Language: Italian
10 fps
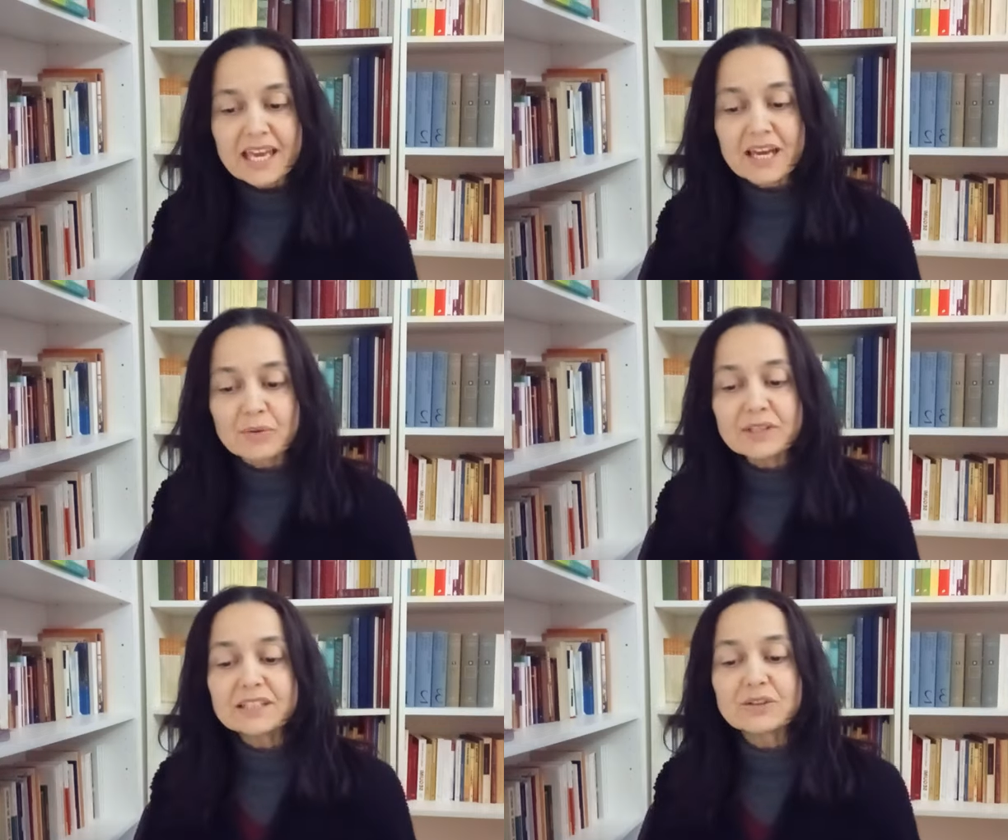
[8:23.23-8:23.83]

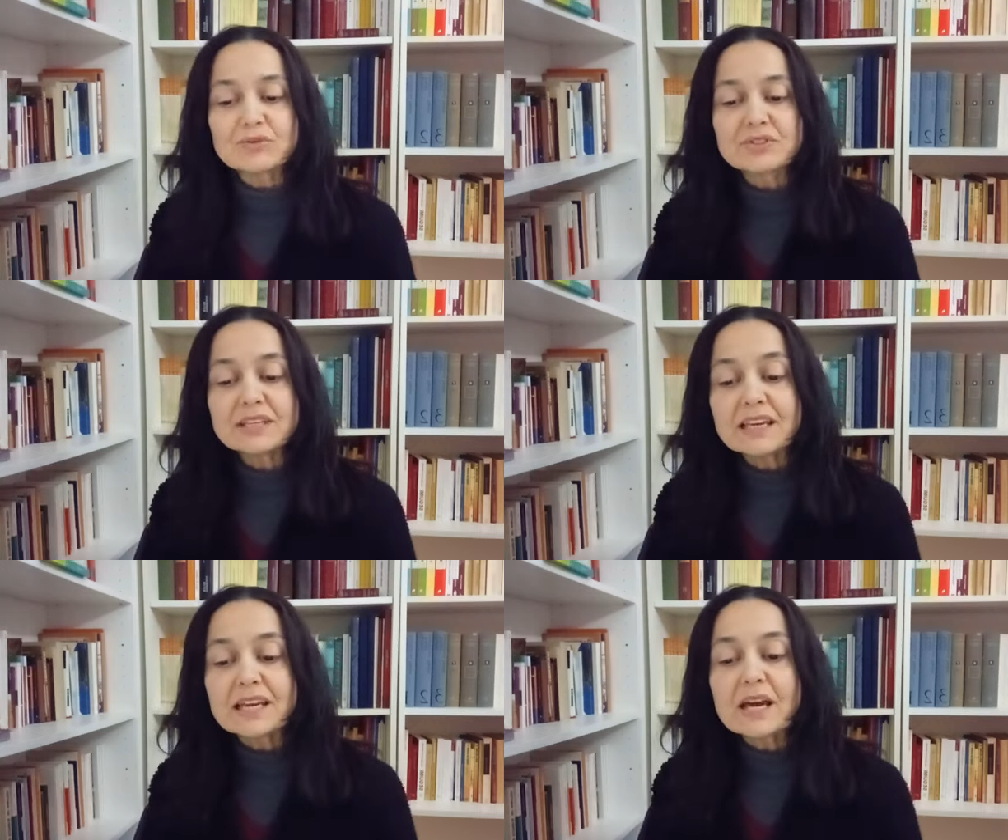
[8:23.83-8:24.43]
e quindi
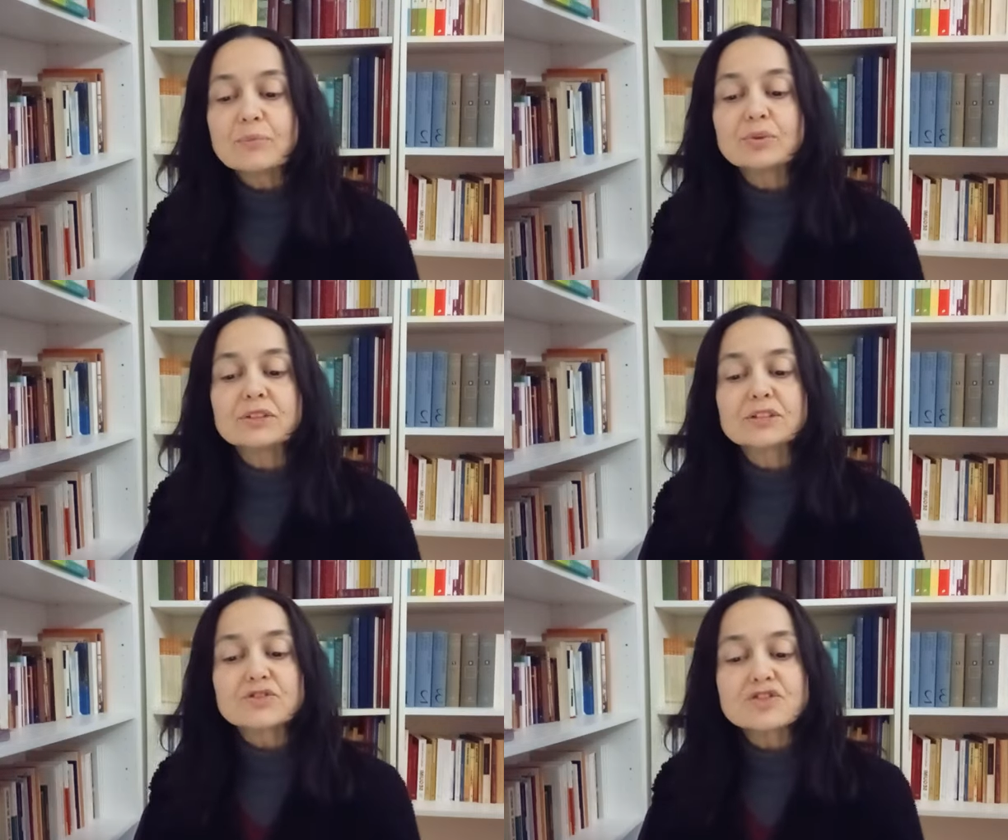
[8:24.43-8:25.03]
così
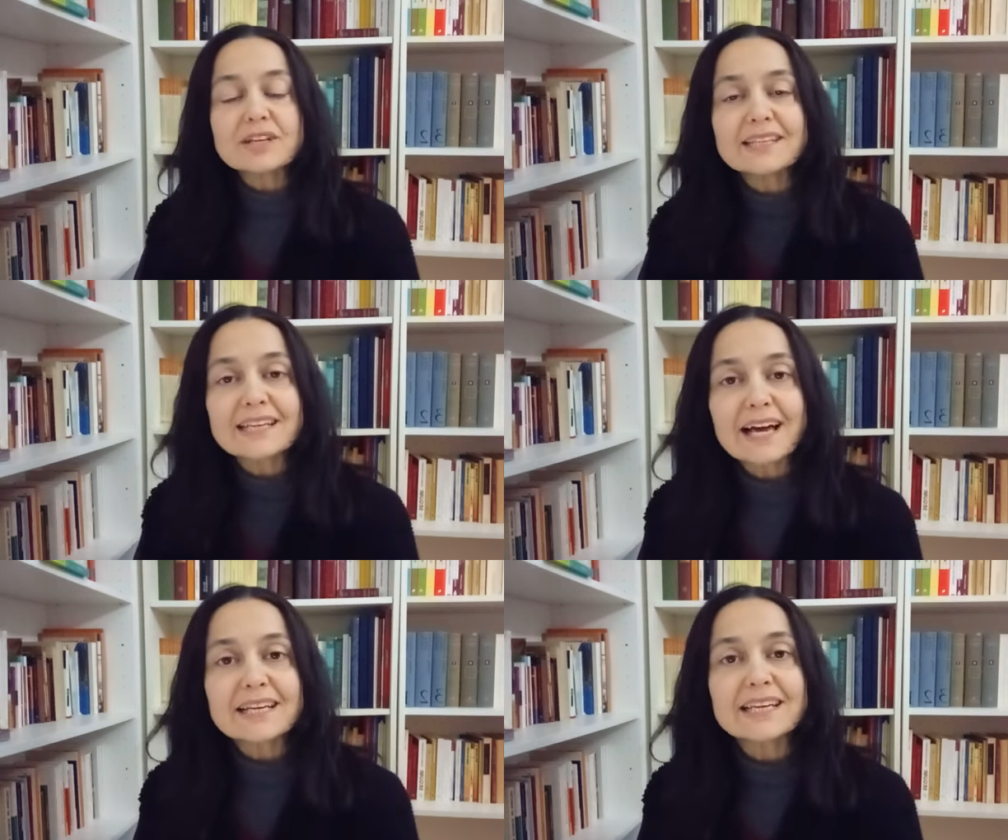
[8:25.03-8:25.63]
poter
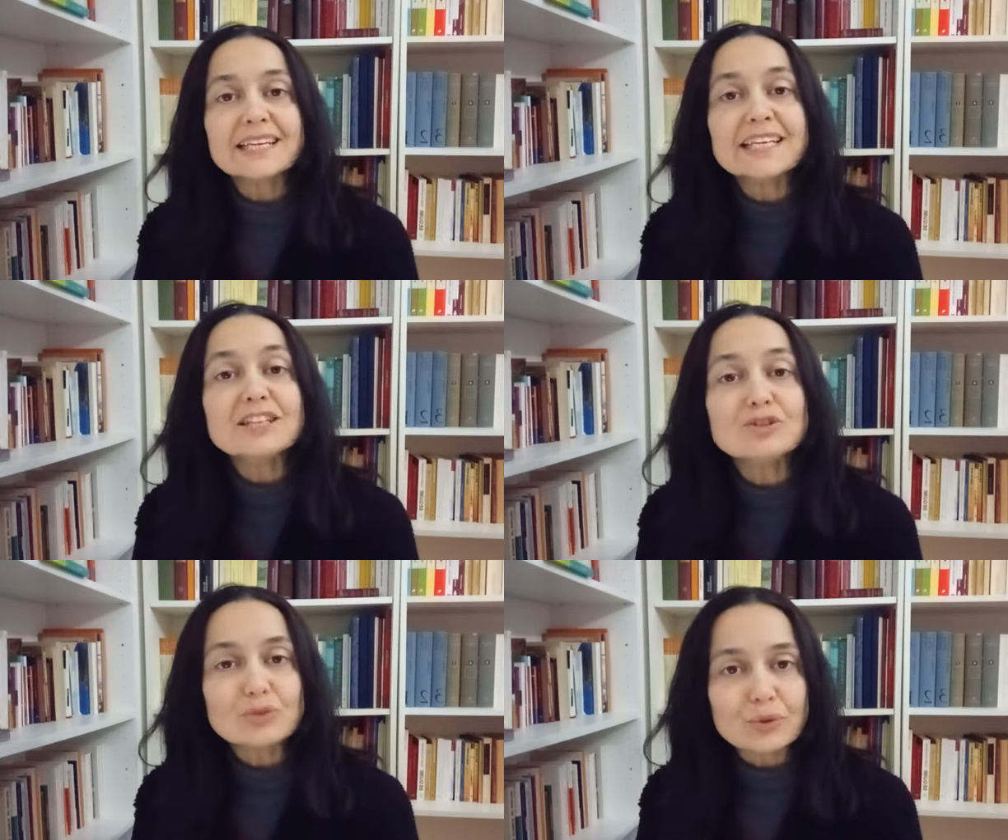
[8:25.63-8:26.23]
generare
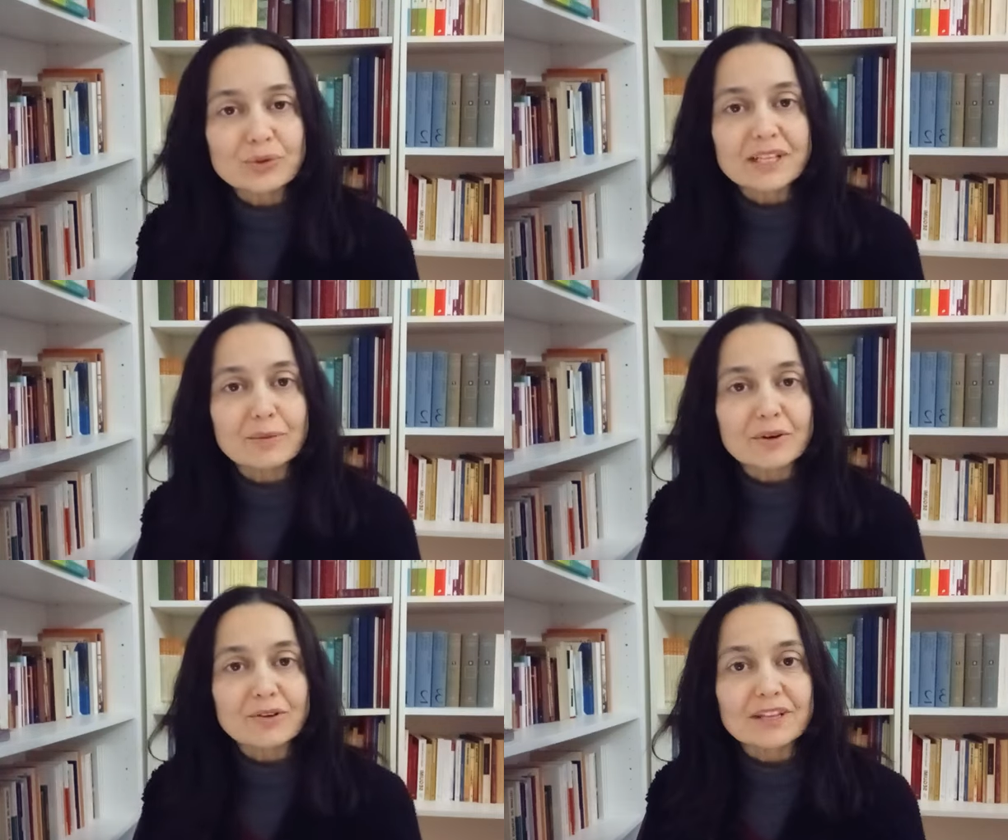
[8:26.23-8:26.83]
in noi
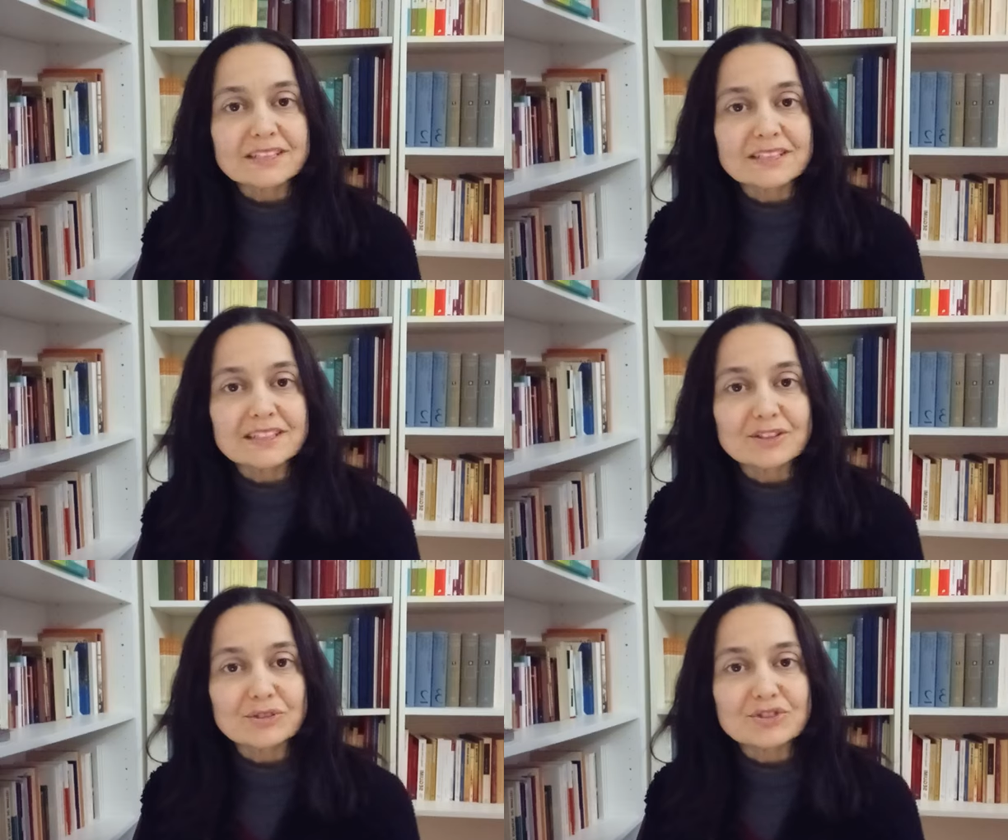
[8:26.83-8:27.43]
la parola di
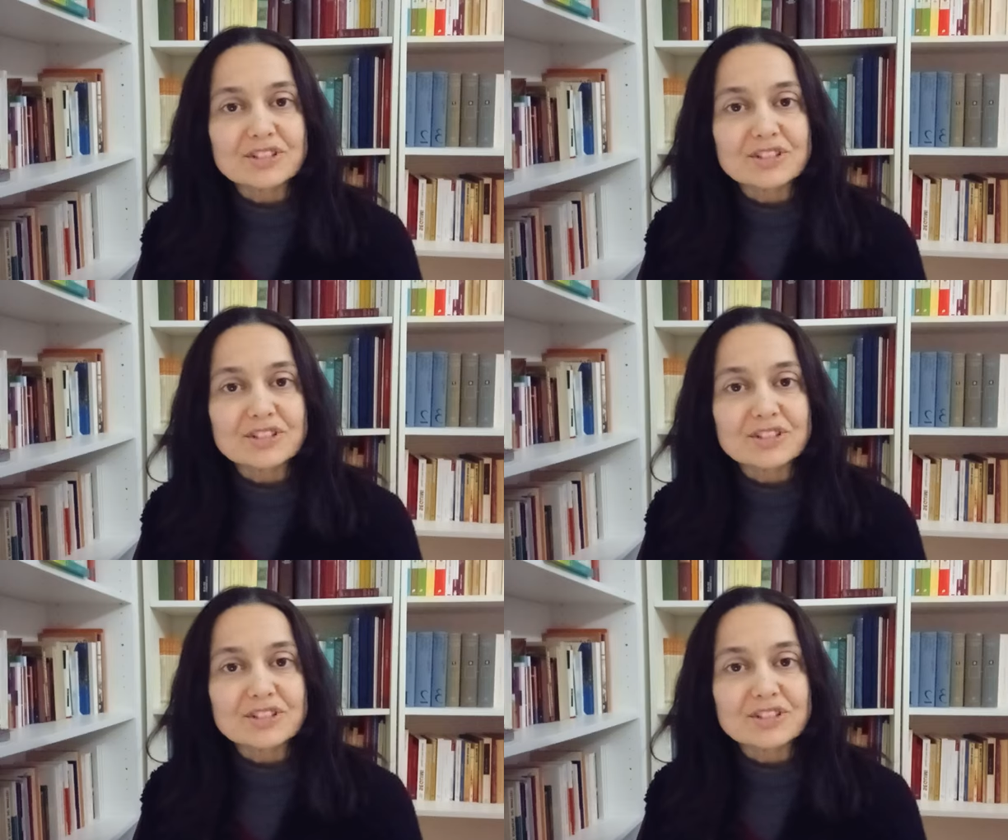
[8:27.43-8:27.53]
Dio,